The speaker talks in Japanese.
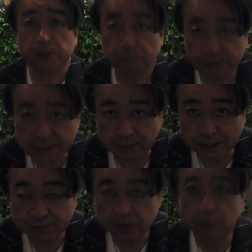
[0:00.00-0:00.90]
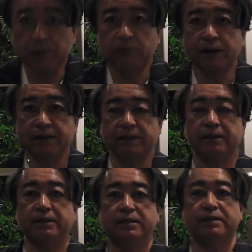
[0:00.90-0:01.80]
皆様こんばんは
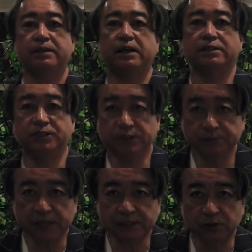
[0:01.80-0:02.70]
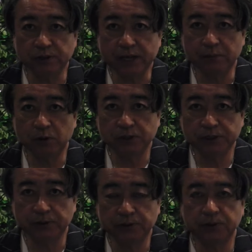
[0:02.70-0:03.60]
カズチューブです今回もご視
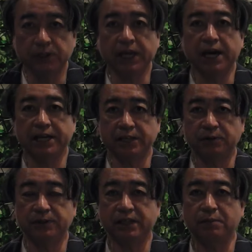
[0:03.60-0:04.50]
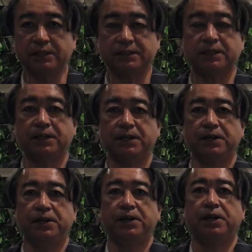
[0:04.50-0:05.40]
聴本当にありがとうございます、
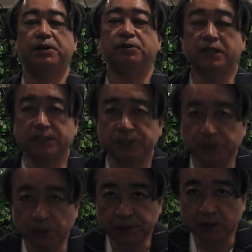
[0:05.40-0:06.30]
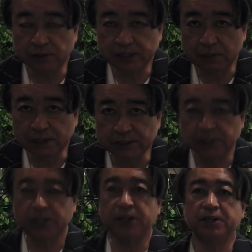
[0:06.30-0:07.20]
えー、今日日曜日でございま
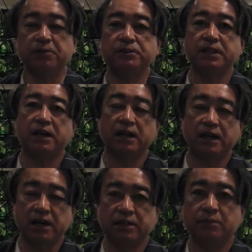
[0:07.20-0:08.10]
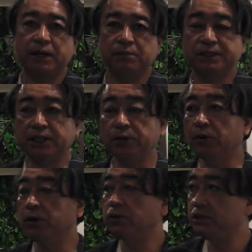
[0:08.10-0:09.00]
す、えー、今日せなから帰ってまいりまして
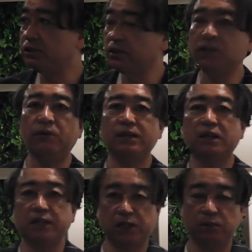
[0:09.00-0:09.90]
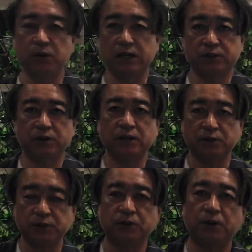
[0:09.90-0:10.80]
今日4時過ぎに終わったんだけど僕はその
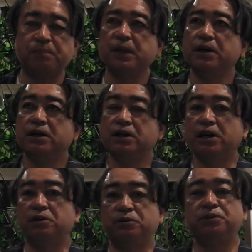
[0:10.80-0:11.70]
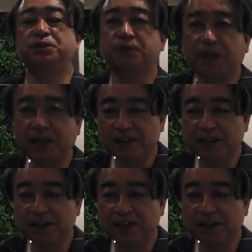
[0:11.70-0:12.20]
後ちょっとあの九条で